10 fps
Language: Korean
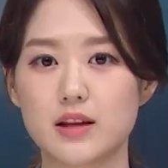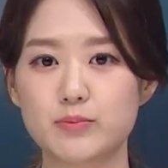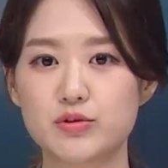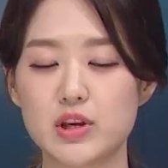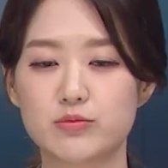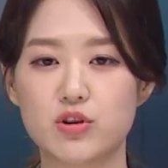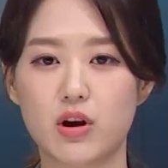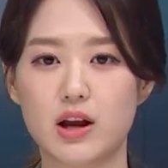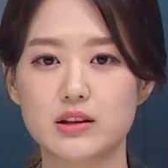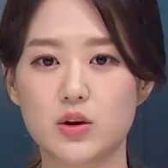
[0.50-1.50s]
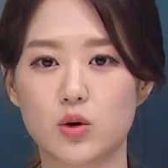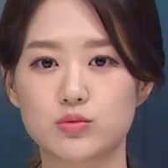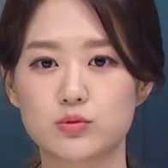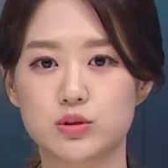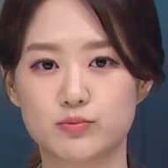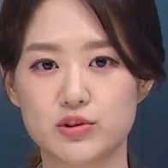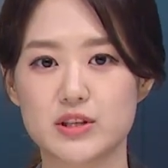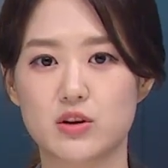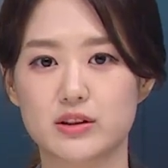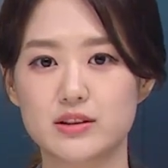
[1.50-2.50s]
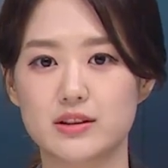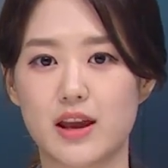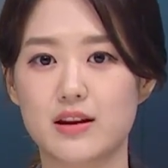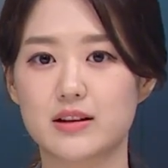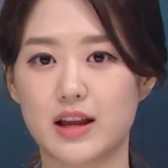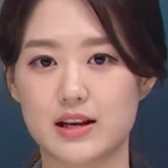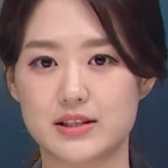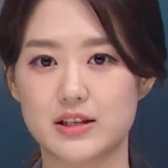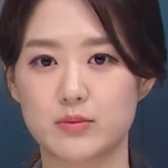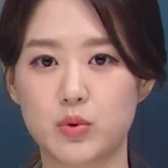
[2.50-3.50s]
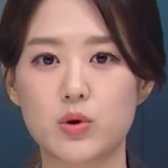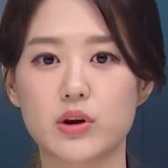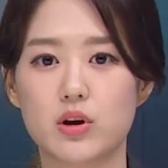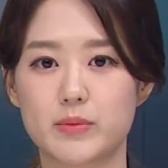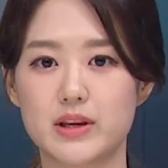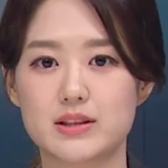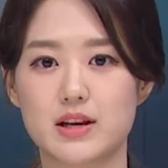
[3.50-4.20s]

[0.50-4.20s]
태풍이 물러간 경북 북부 지역은 내일 다시 폭염이